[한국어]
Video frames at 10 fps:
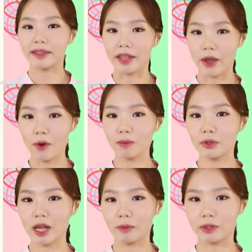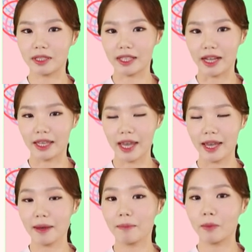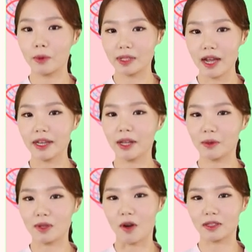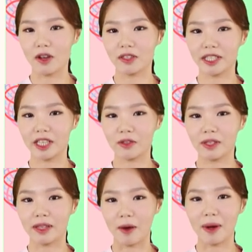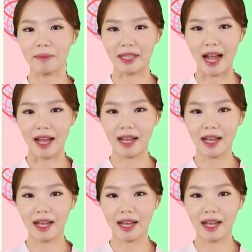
내용물에 못지않게 포장에도 정성을 기울인다고 합니다.